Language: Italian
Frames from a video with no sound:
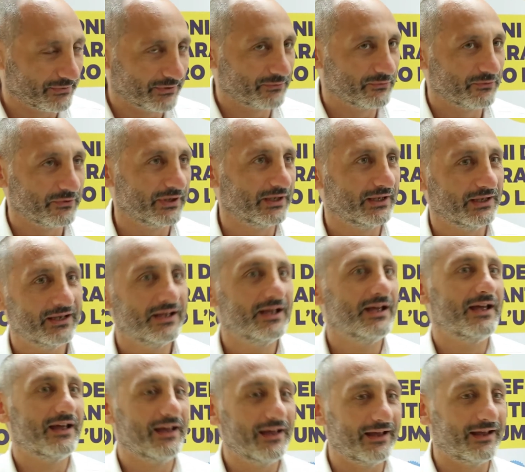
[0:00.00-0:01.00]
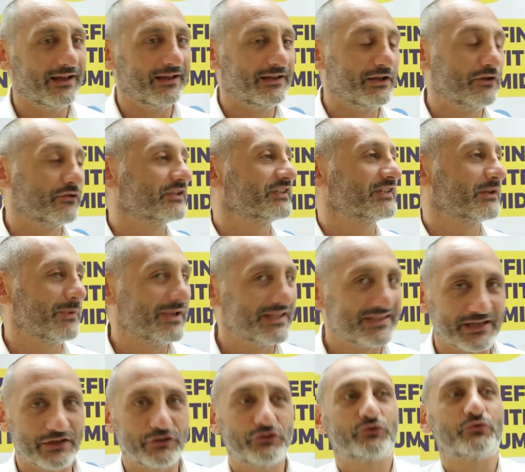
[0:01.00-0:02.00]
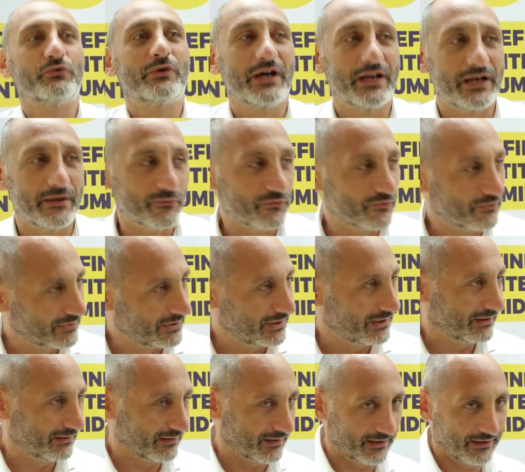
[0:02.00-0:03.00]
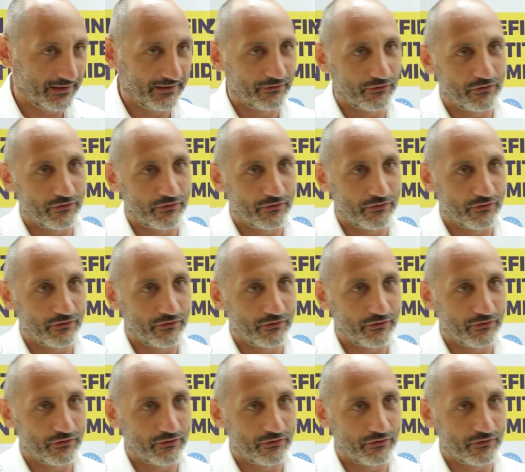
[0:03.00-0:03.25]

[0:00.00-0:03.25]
per cui eh, di conseguenza asciugare i muri eh,